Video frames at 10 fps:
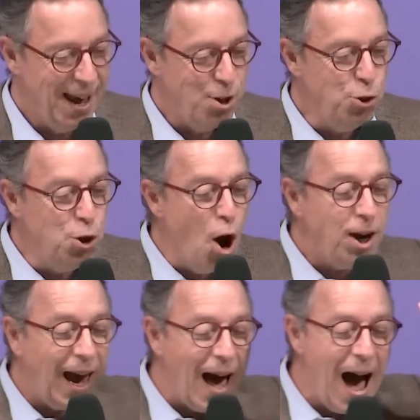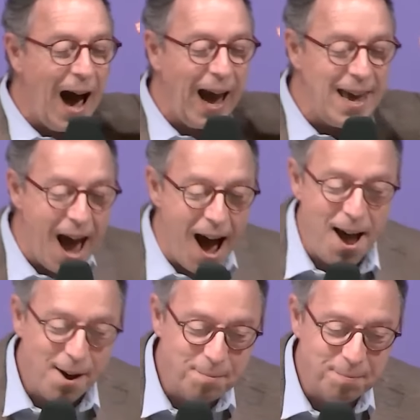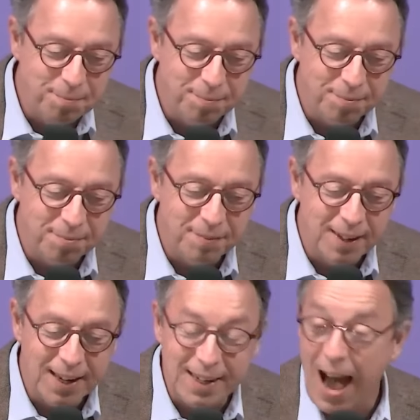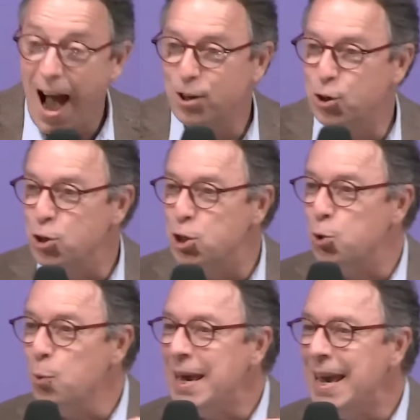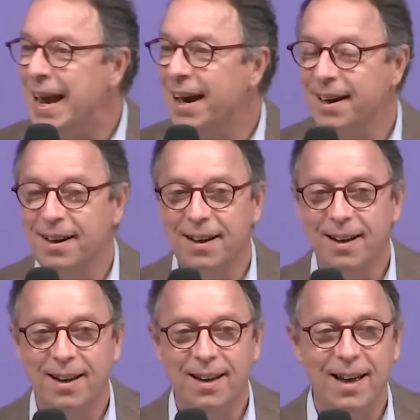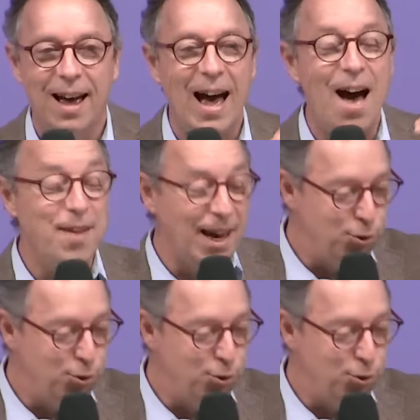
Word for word: Ne crains rien, car je suis avec